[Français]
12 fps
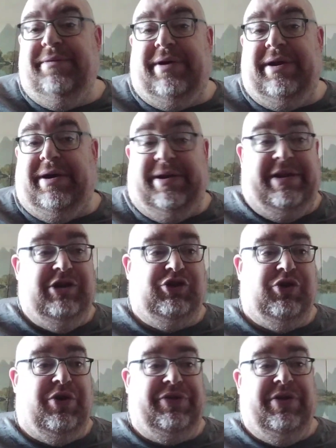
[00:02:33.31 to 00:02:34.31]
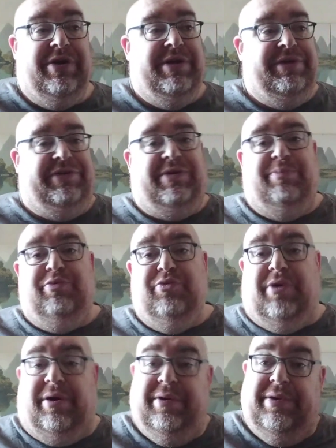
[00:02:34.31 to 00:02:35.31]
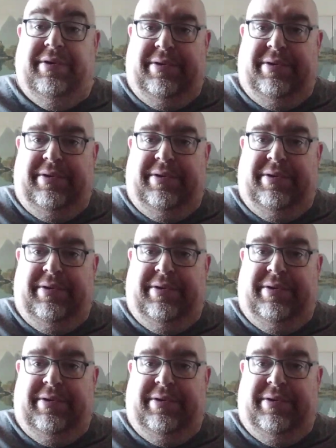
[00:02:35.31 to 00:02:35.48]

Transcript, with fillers: Voilà, les shorts, c'est pour